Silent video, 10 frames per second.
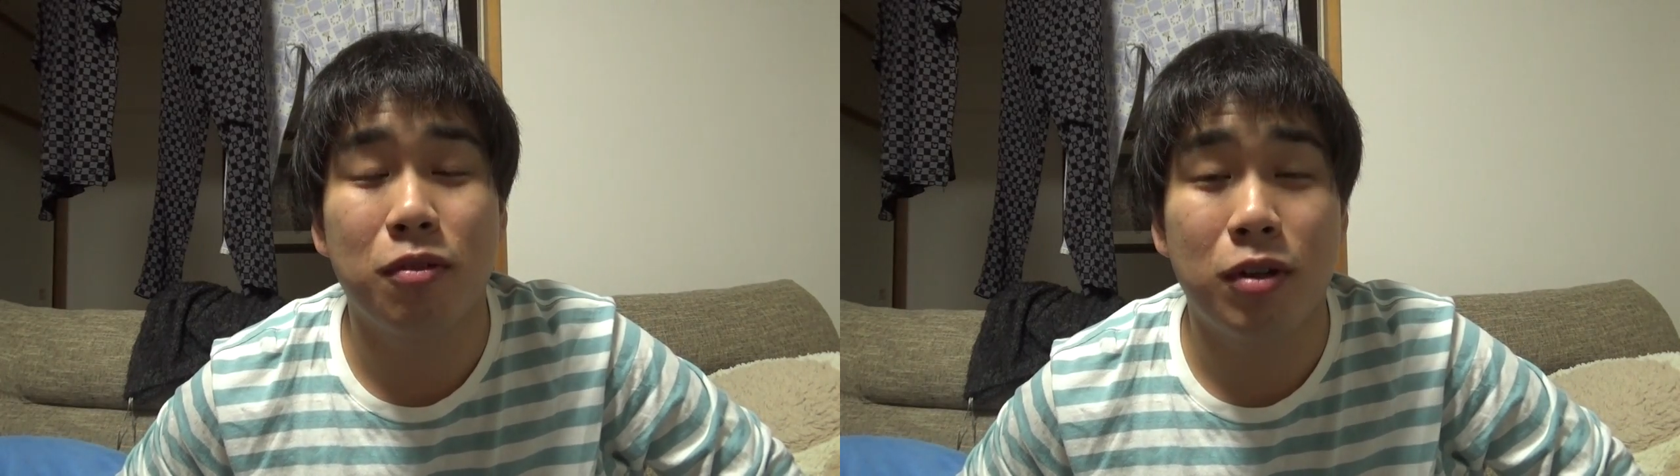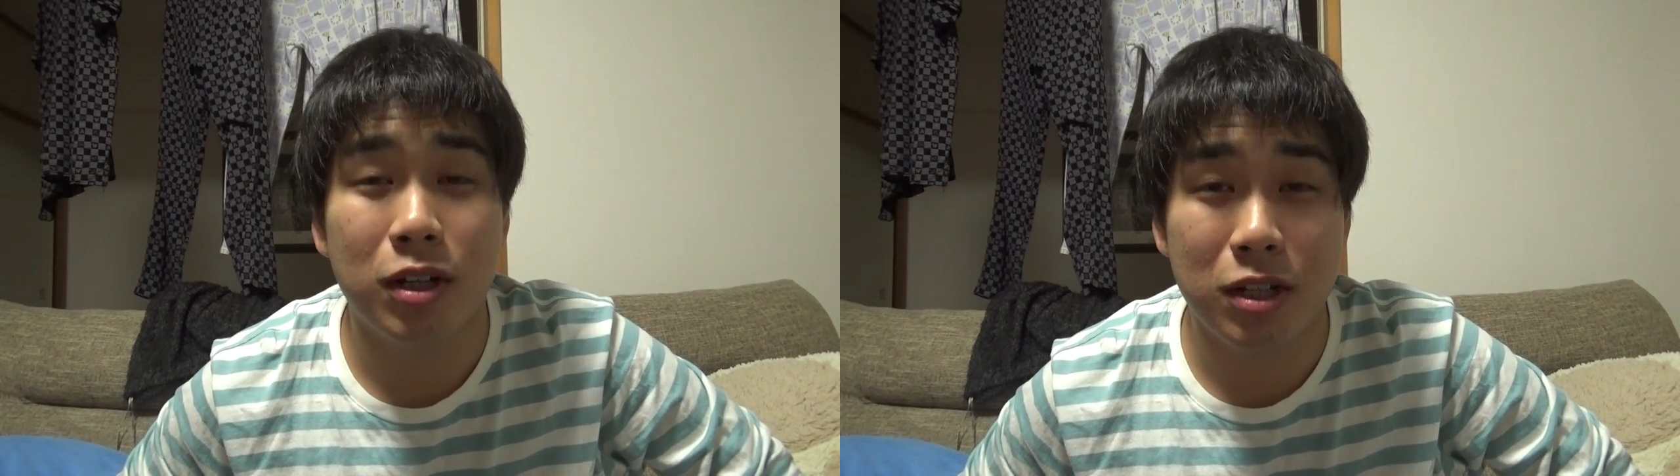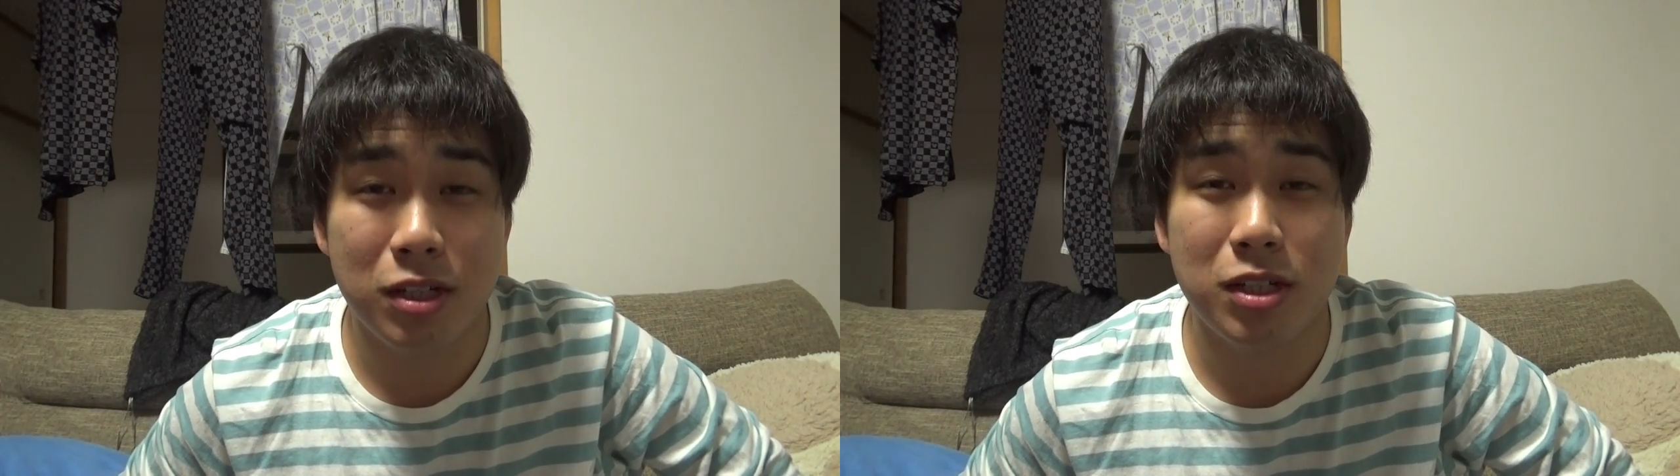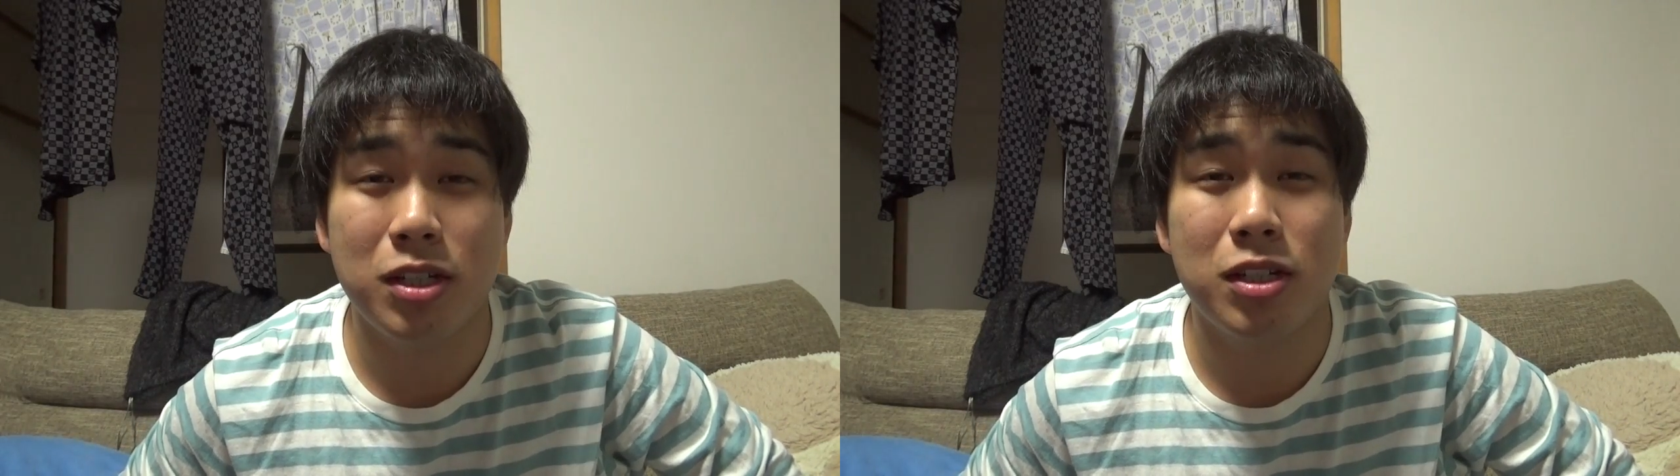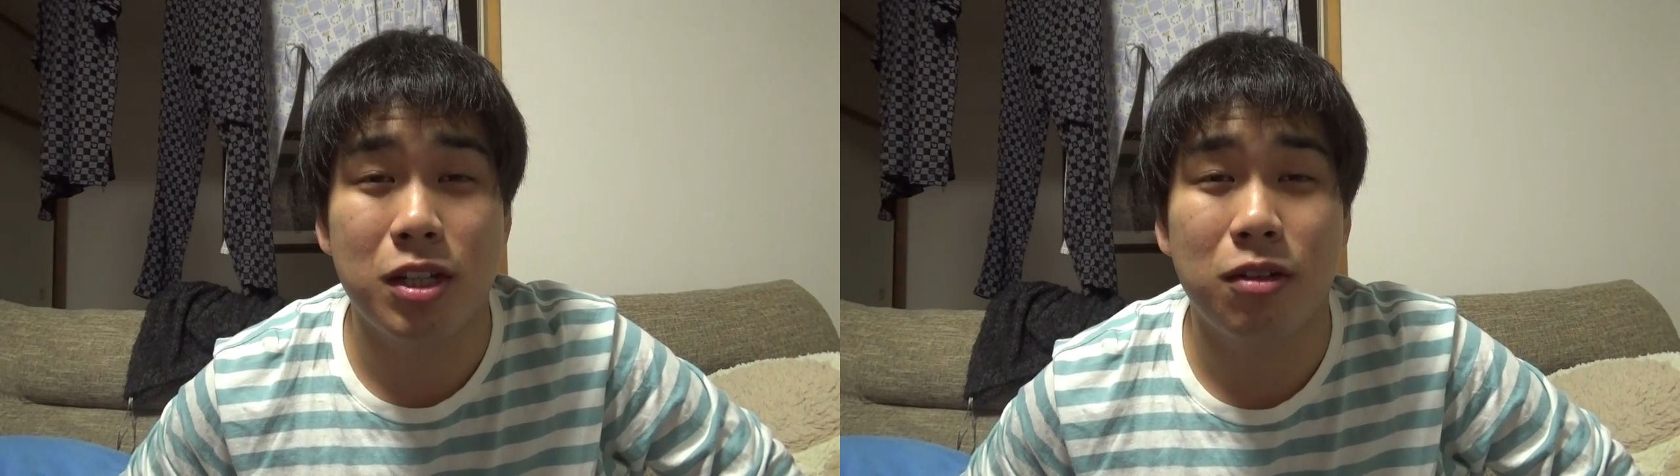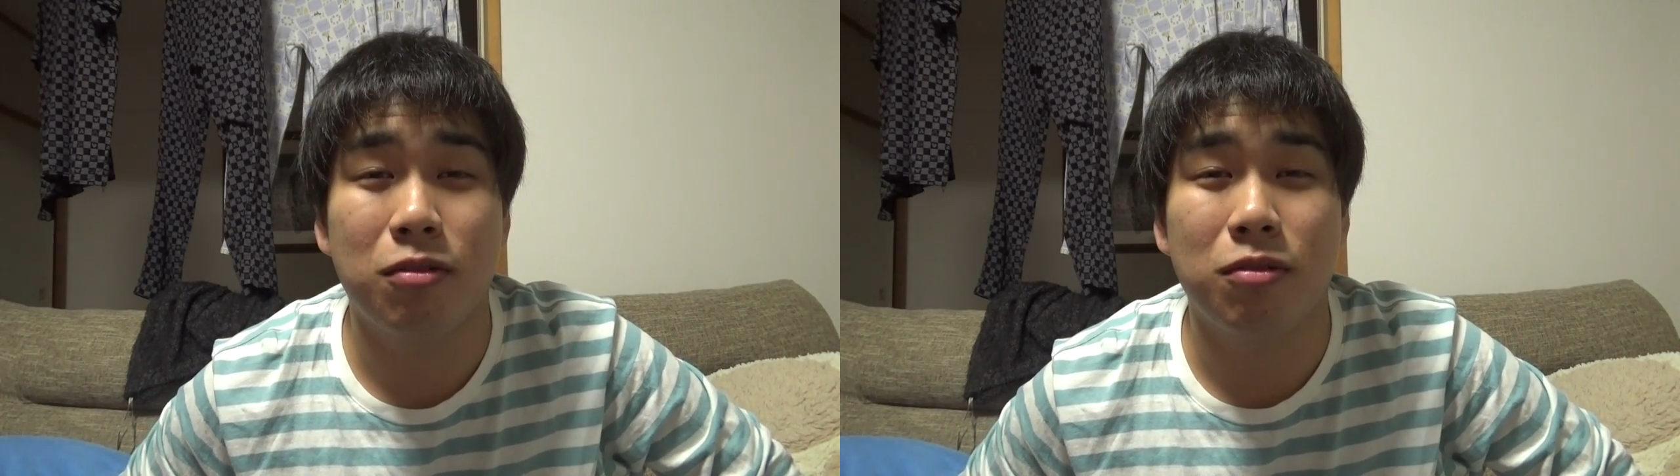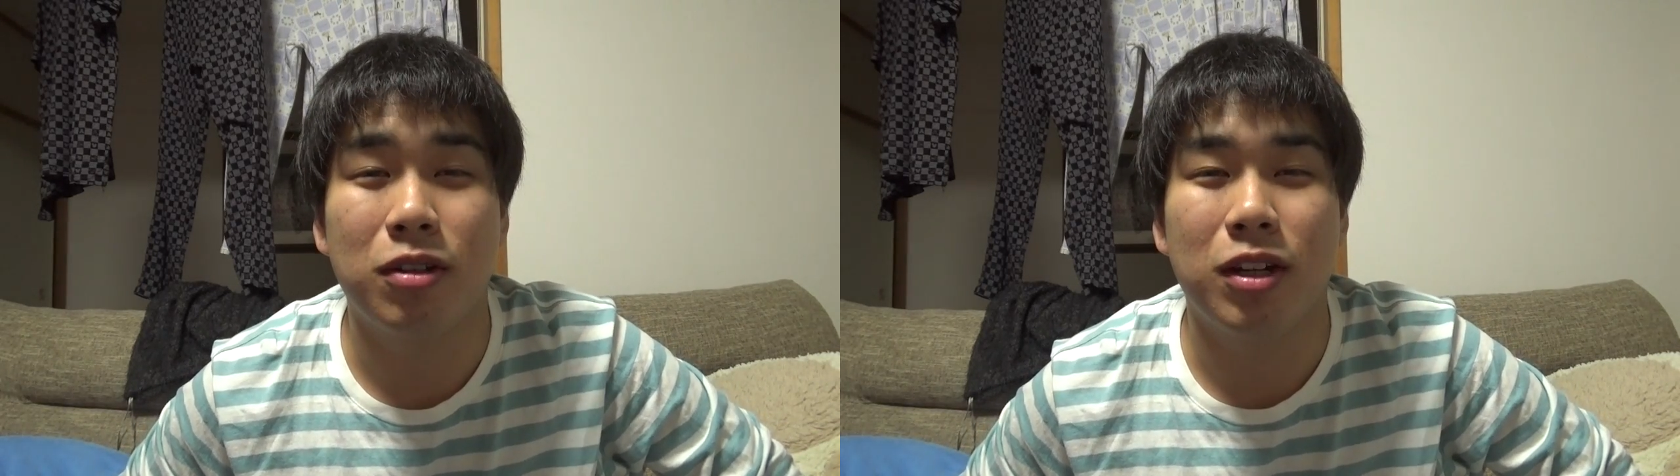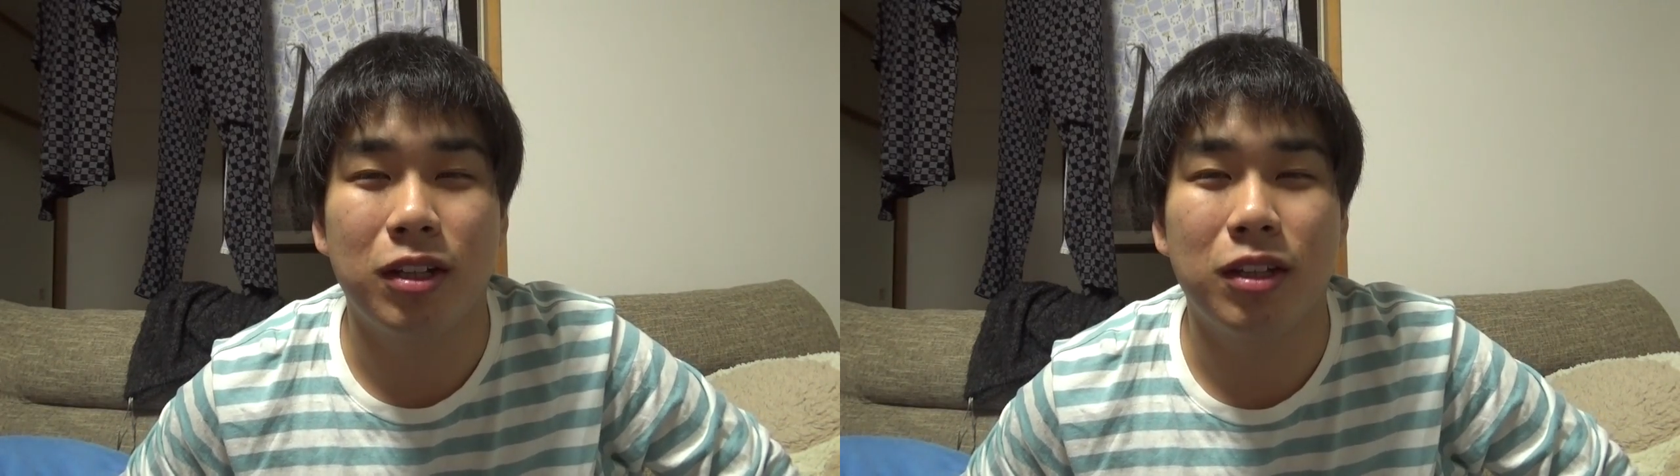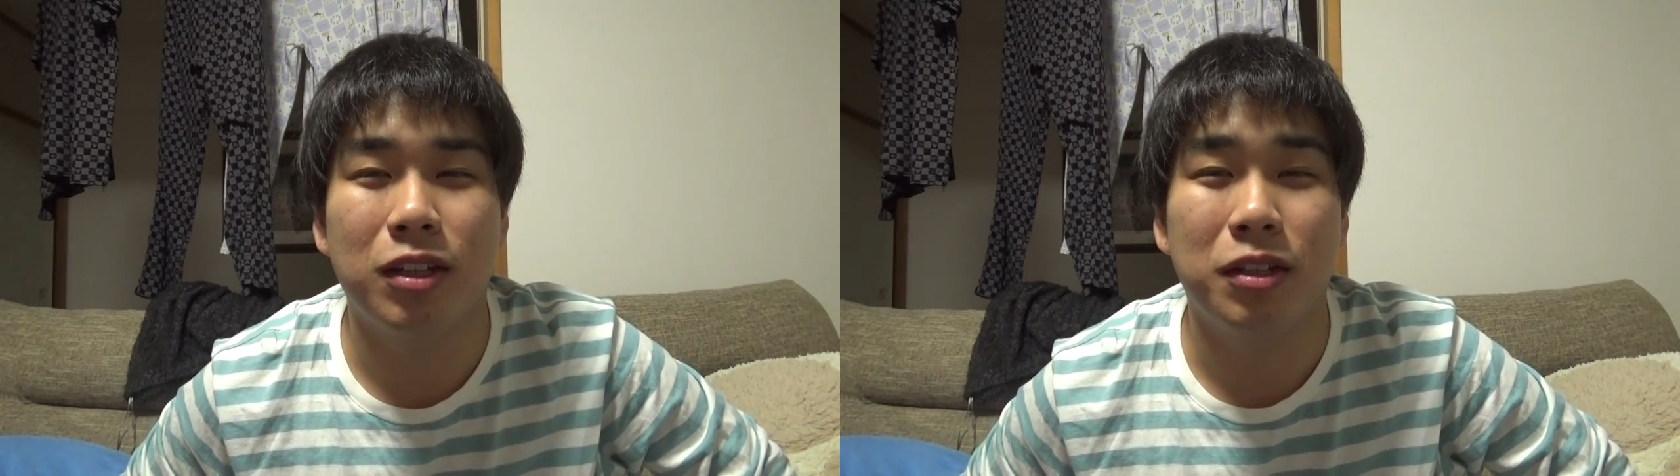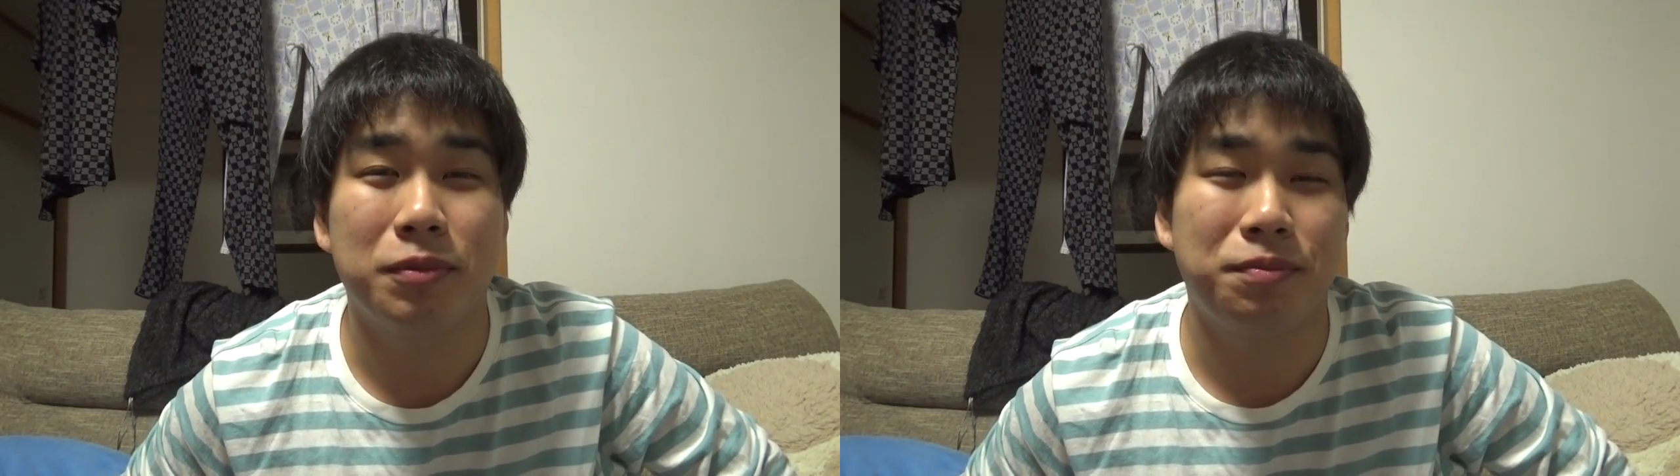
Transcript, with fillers: お話ししたいことがあって、